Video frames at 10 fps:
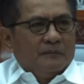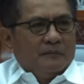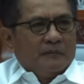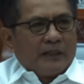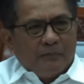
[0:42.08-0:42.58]

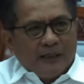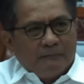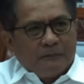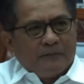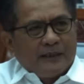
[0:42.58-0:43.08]
bagaimana
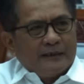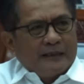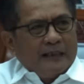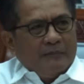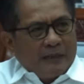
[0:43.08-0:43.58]

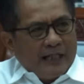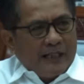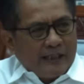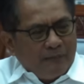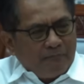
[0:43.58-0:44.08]
pemerintah
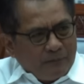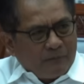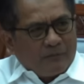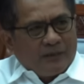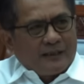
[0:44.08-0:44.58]
menghadapi
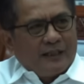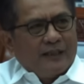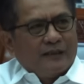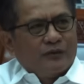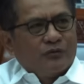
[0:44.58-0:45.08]

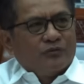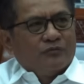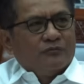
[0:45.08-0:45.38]
permasalahan itu